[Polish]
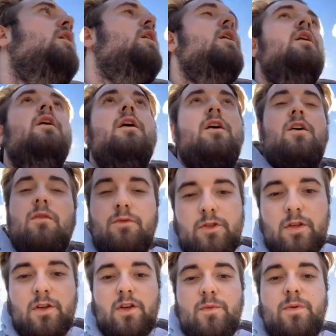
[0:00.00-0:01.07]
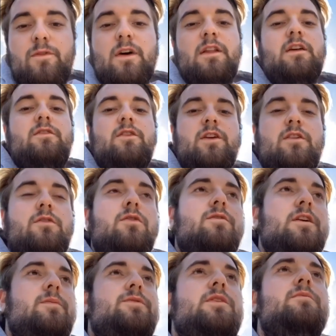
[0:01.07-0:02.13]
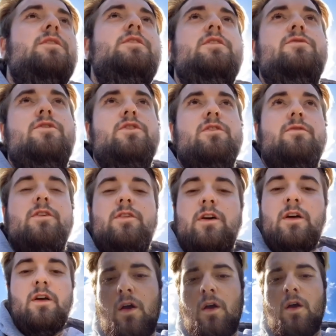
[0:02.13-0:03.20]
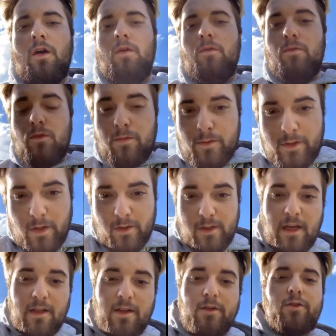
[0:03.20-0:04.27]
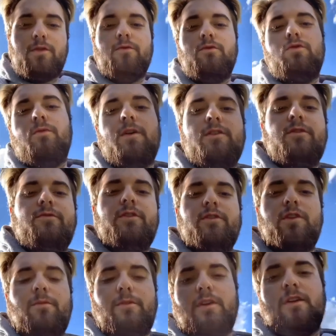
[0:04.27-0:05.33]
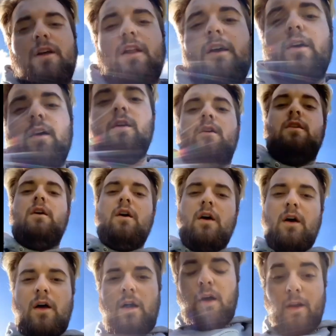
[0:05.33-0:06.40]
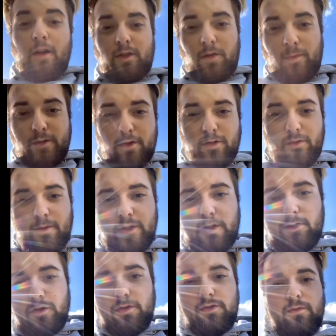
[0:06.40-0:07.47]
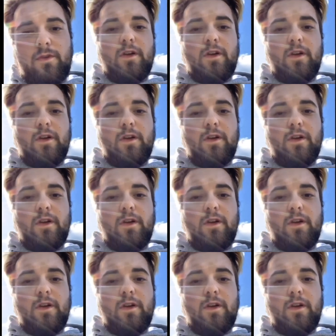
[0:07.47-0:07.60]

Jak komuś to nie odpowiada, to niech kurwa przemyśli swój żywot. Mógłbym się rozgadać o tym, tłumaczyć wszystkim i tak dalej, ale kto ma zrozumieć, ten zrozumie.